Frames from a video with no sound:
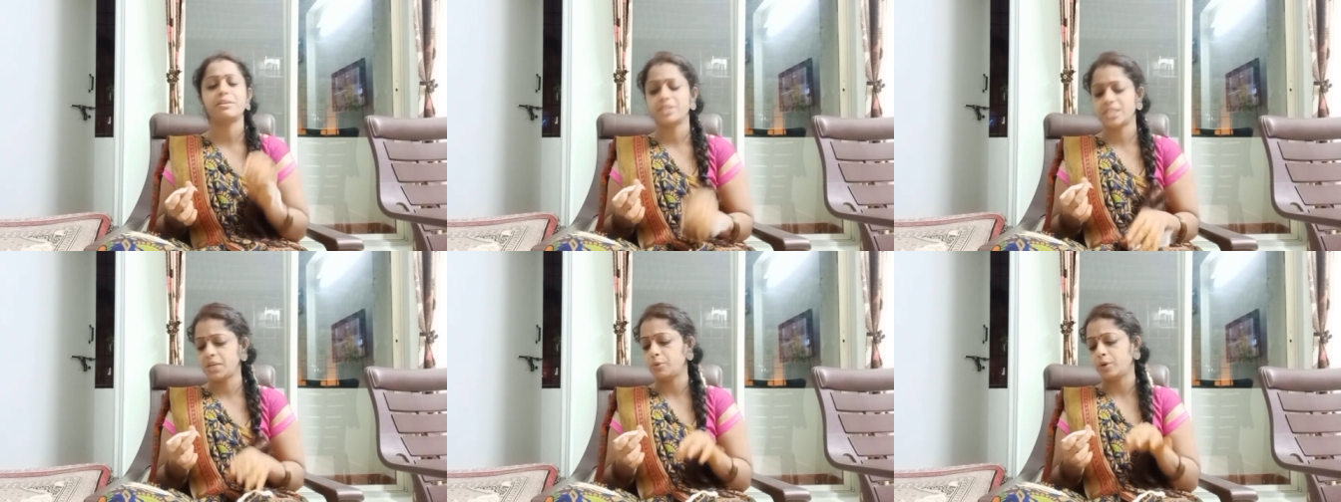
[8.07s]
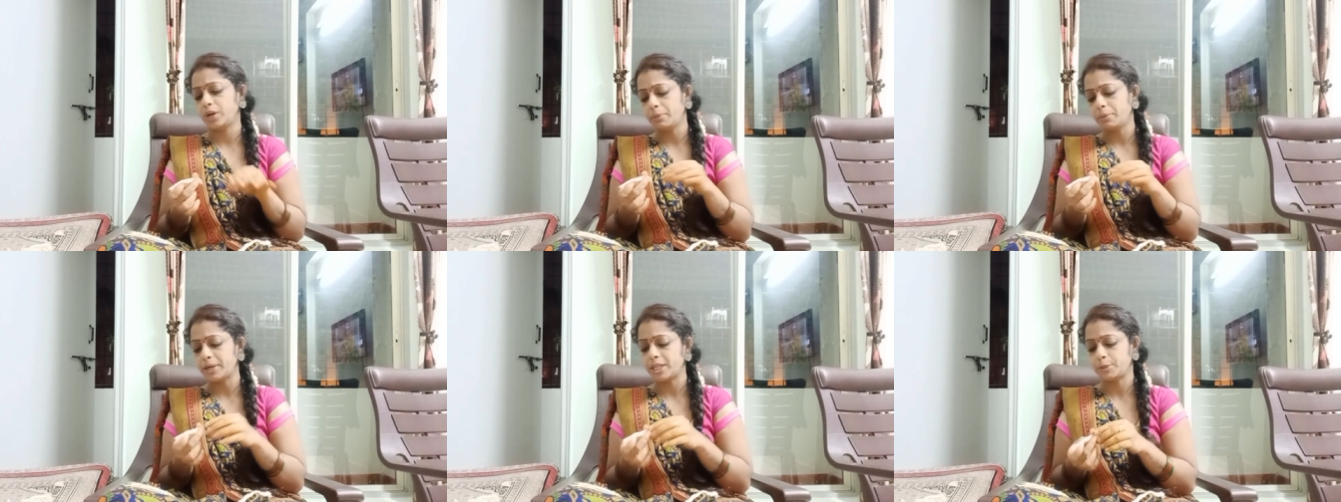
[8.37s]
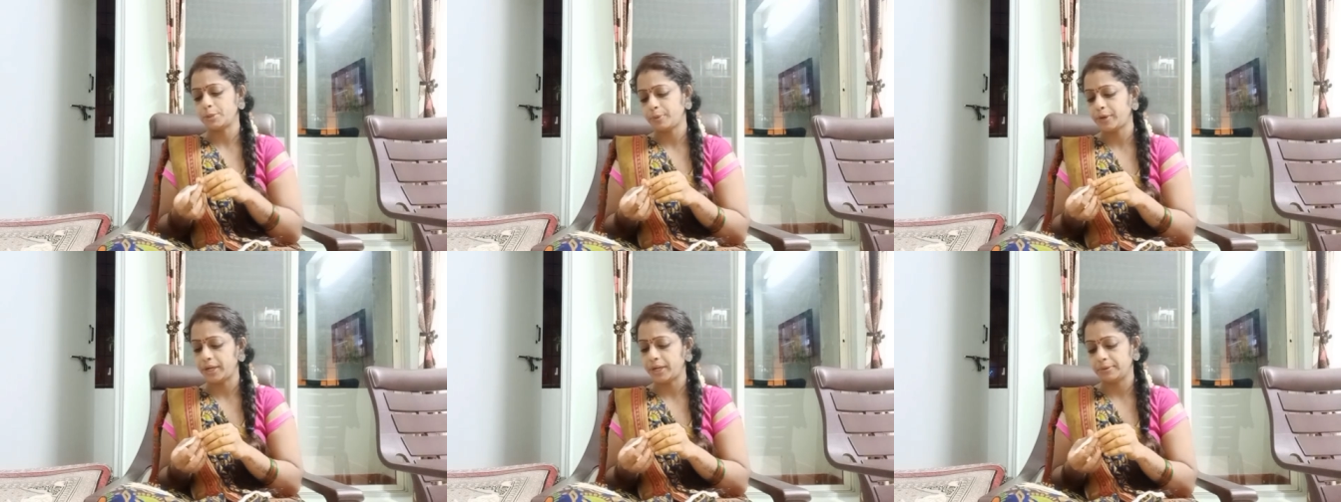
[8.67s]
విషయం ఒకటి
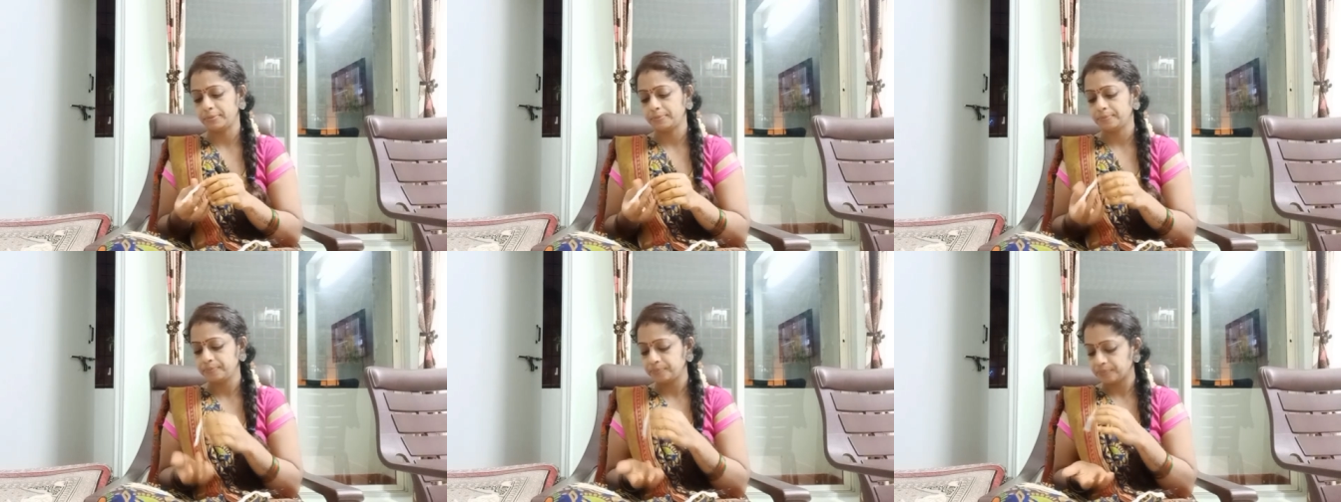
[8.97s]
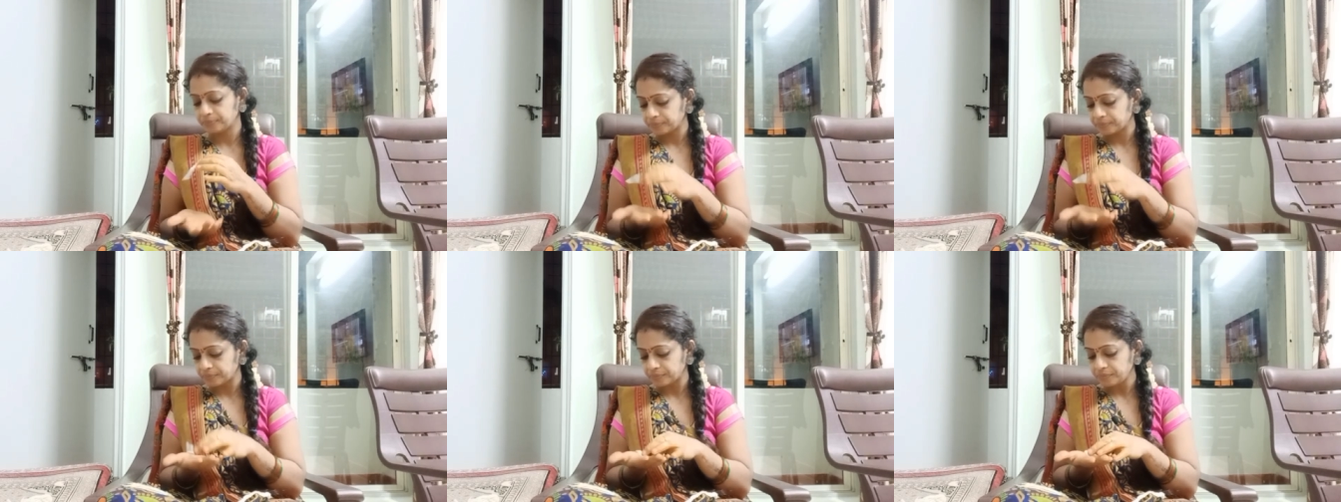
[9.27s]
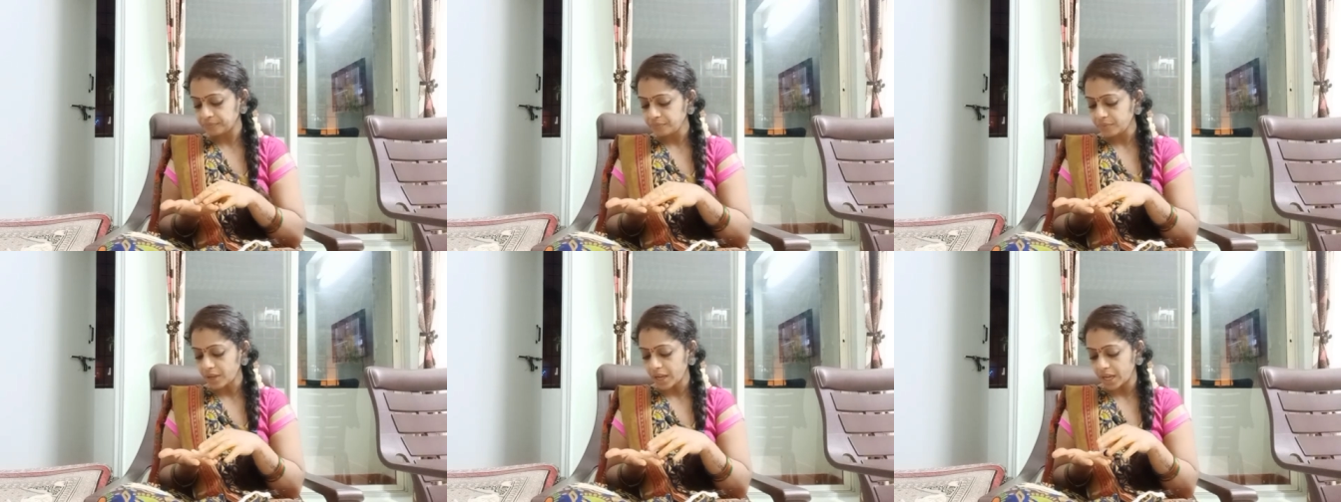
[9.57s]
మర్చిపోయాను
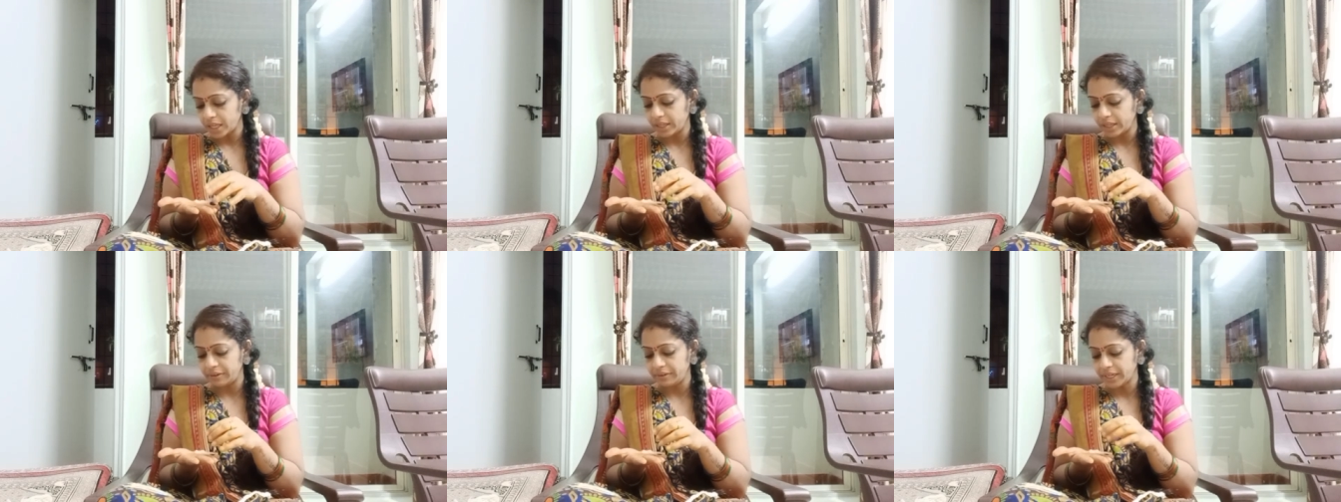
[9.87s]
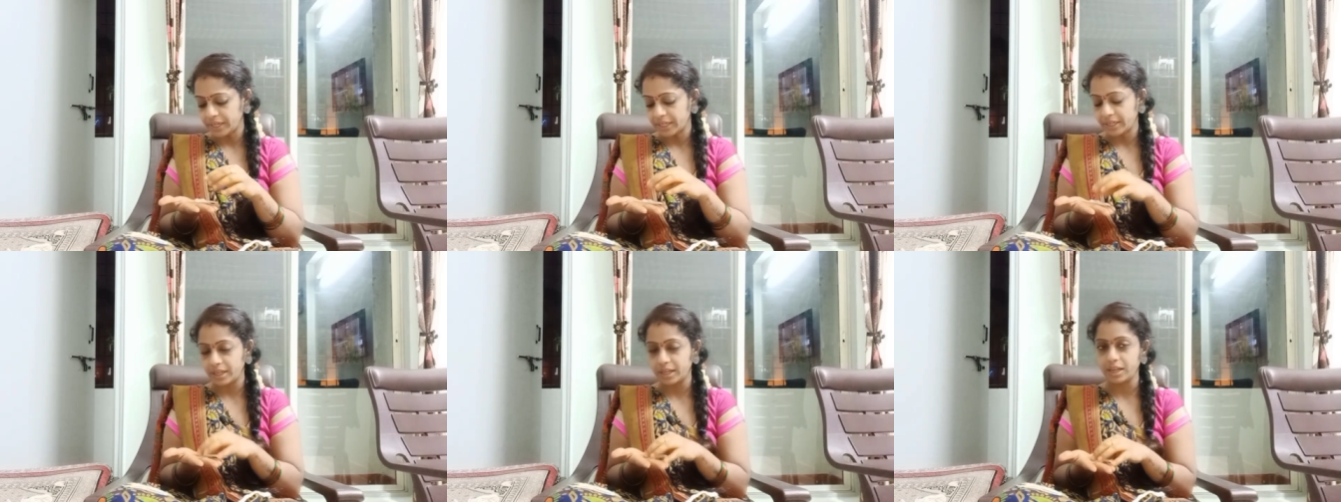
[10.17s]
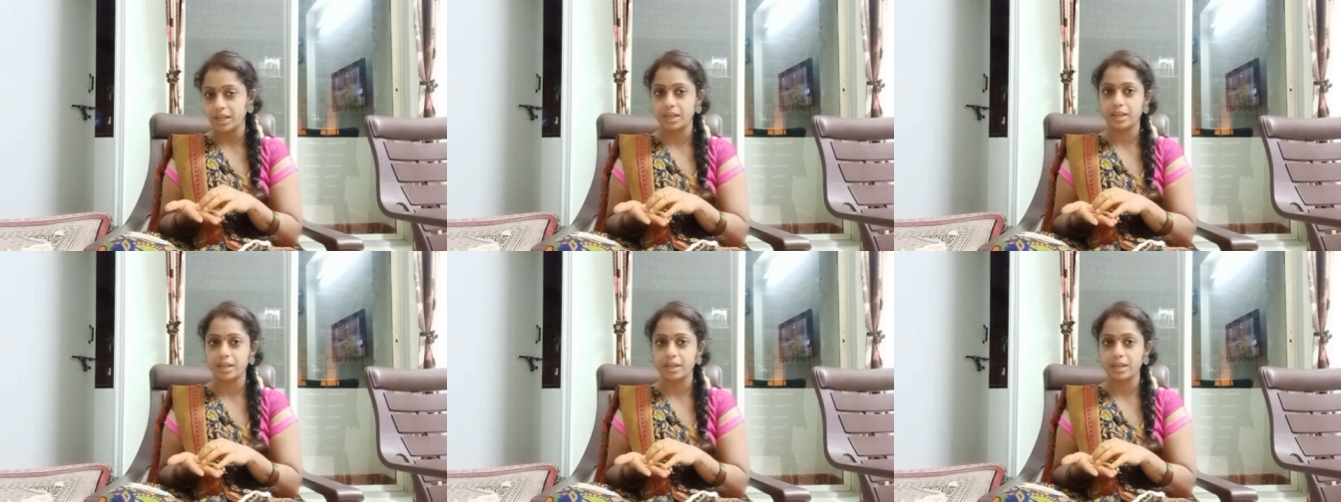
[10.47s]
అదేమిటంటే